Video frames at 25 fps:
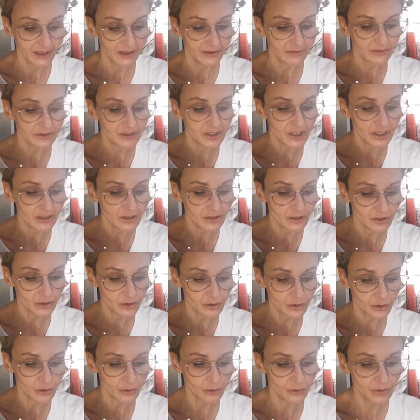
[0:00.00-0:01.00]
W
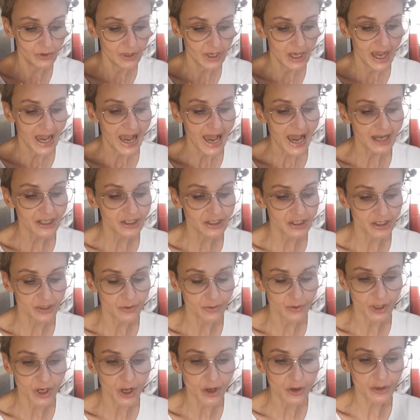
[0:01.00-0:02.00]
dzienniczku aż
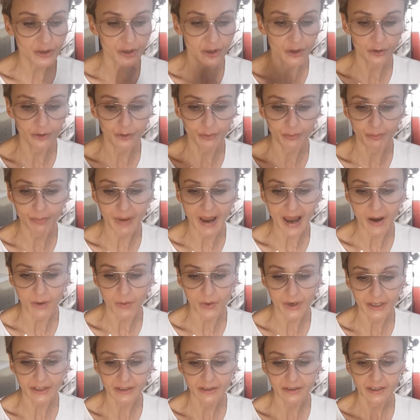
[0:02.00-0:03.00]
się roi od
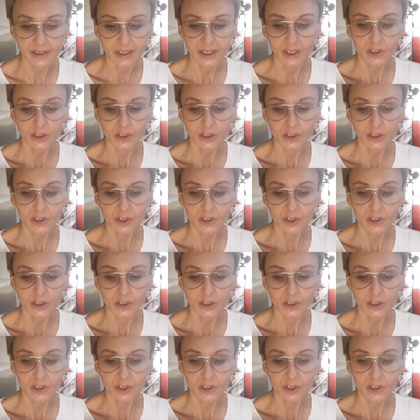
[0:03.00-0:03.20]
pałek.